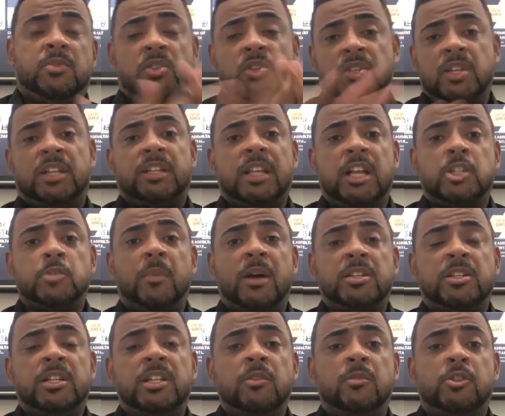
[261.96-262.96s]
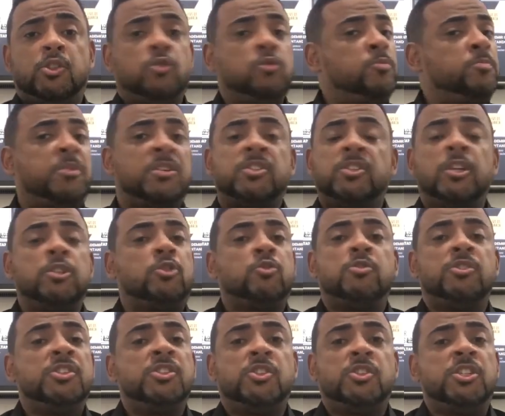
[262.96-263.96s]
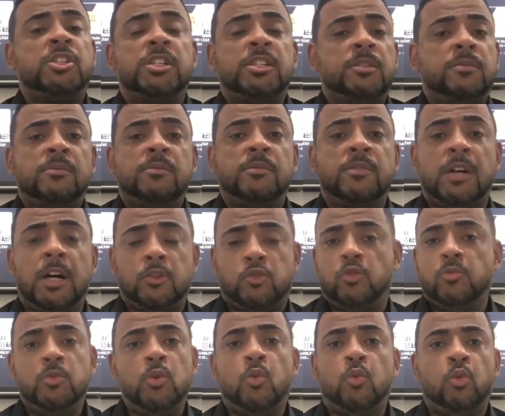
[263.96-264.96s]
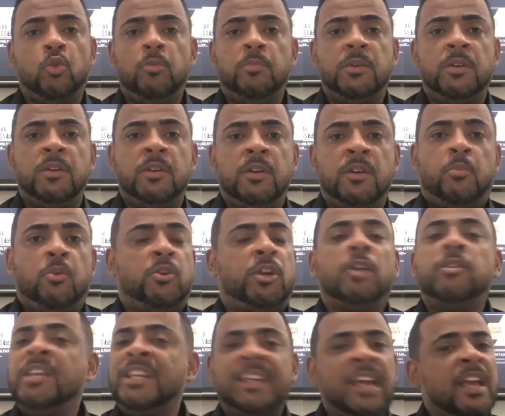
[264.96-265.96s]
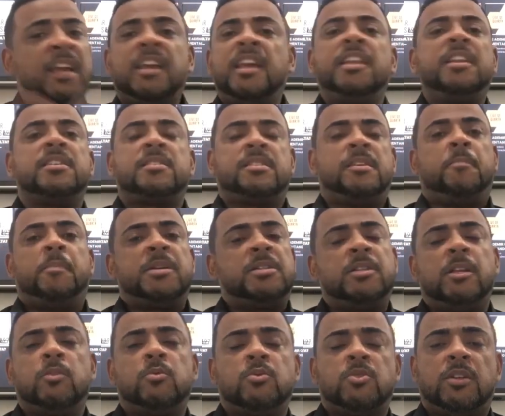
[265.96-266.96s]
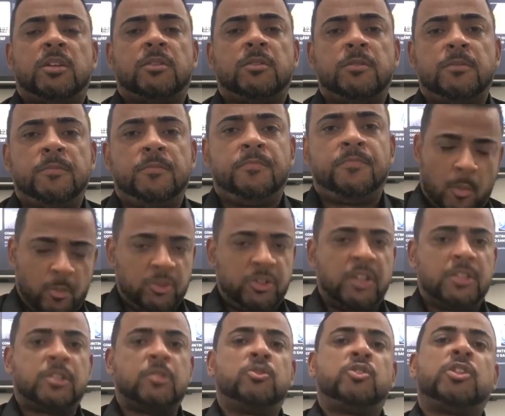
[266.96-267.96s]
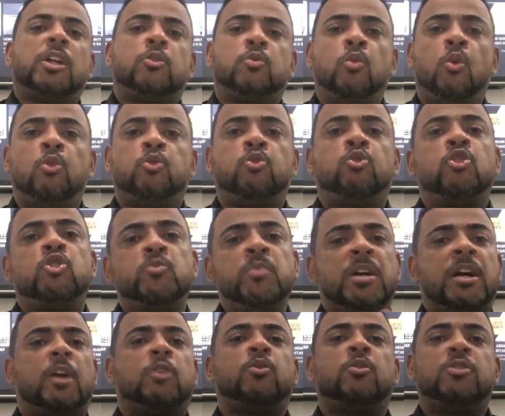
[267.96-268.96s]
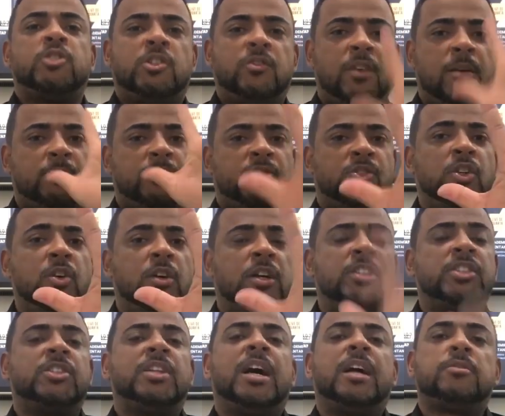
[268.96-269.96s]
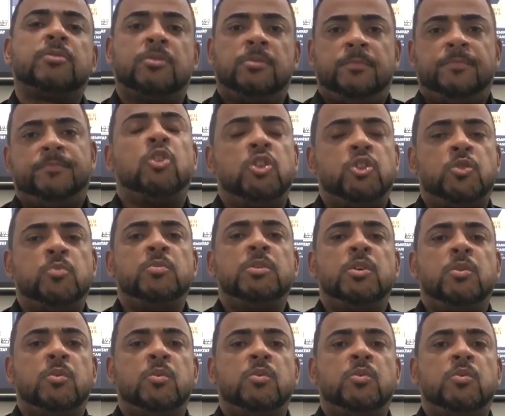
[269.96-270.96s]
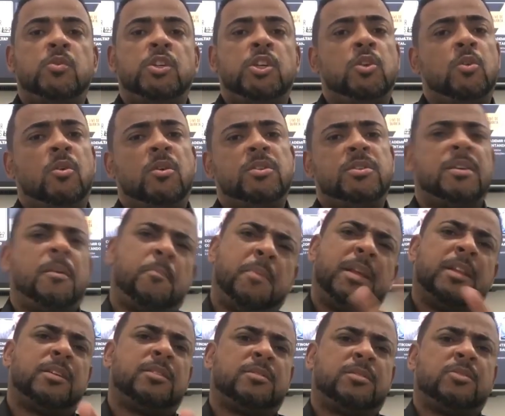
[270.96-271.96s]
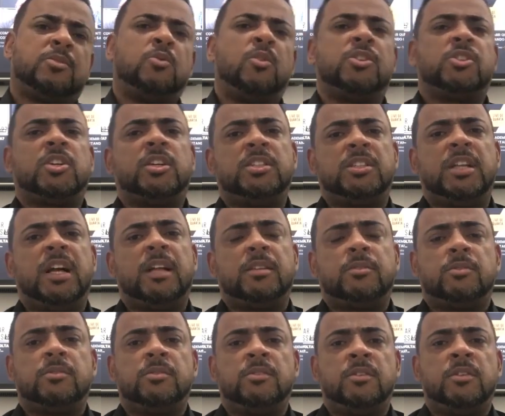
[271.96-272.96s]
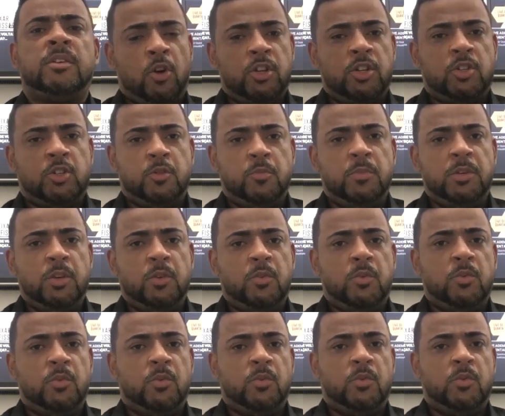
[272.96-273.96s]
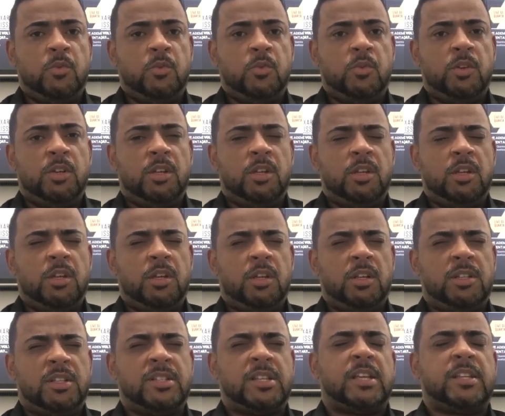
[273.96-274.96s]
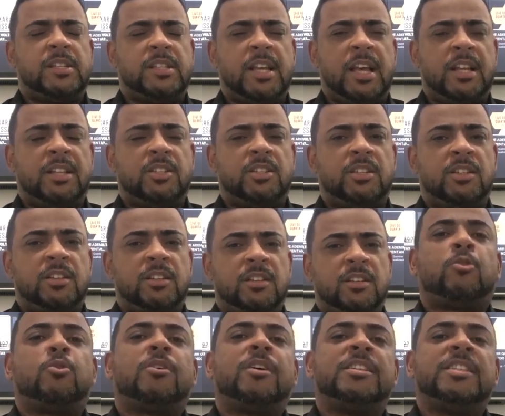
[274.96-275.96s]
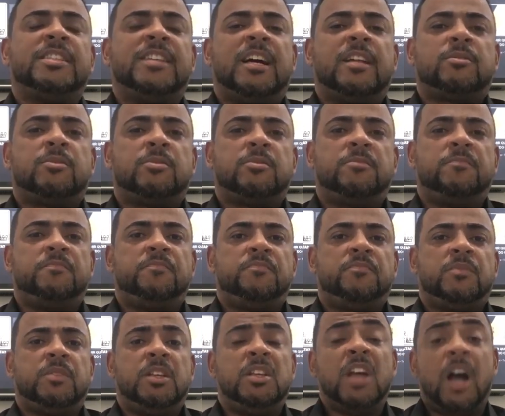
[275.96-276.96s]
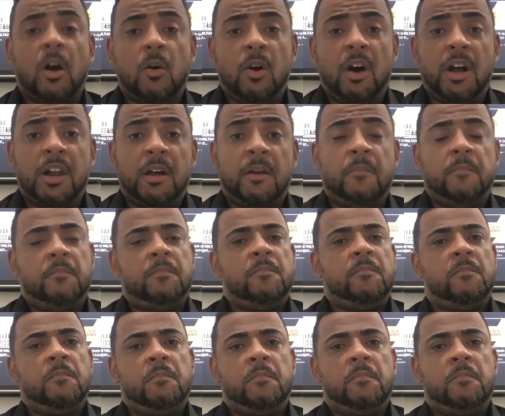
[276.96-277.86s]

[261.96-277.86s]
dizem até as más línguas que um presidente corintiano assumiu o clube, porque ninguém queria ser presidente do Santos. Com a mudança do estatuto, 2014 tivemos cinco candidatos, 2011 apenas dois candidatos, 2017 quatro candidatos. E agora